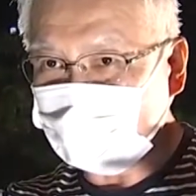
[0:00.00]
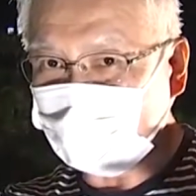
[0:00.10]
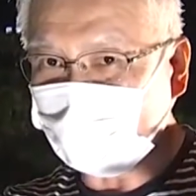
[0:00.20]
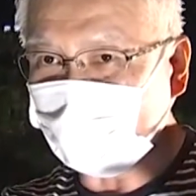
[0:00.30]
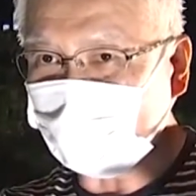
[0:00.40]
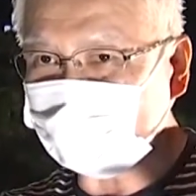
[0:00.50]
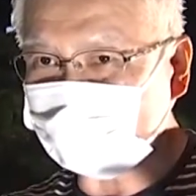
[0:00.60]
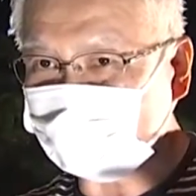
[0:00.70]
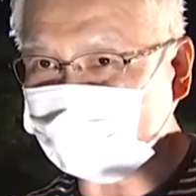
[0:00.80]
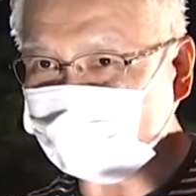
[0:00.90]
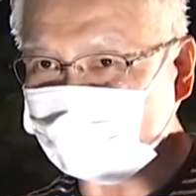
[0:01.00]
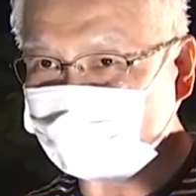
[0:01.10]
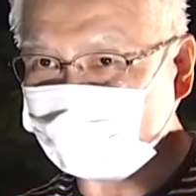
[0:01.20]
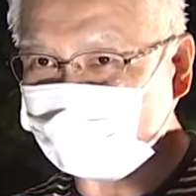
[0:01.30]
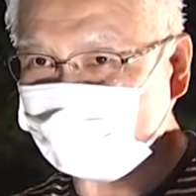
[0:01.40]
も
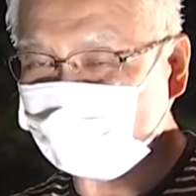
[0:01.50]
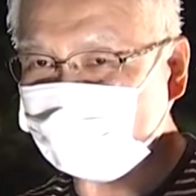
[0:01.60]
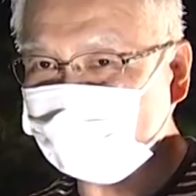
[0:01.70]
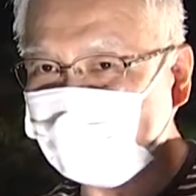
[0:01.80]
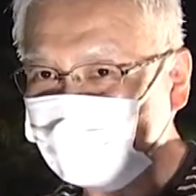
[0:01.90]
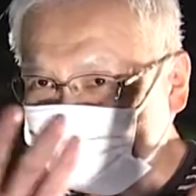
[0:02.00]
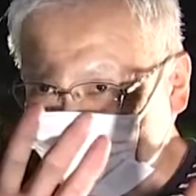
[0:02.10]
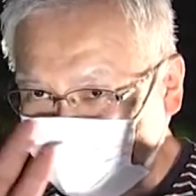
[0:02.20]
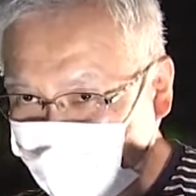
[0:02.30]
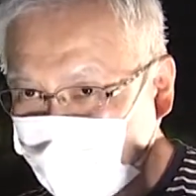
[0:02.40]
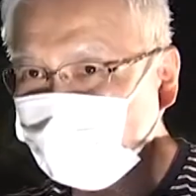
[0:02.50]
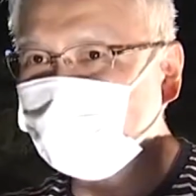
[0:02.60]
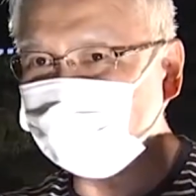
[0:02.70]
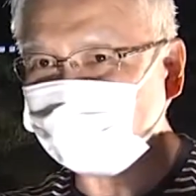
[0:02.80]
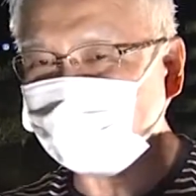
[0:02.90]
う
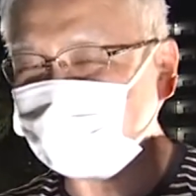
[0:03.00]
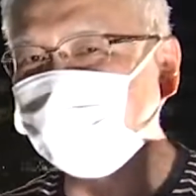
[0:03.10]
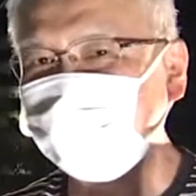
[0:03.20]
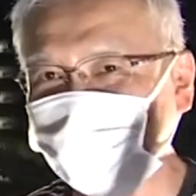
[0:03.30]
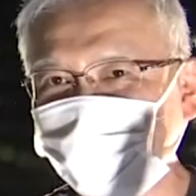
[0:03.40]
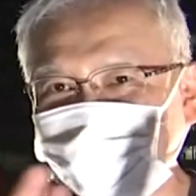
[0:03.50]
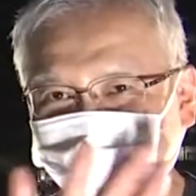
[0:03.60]
レガートの女性を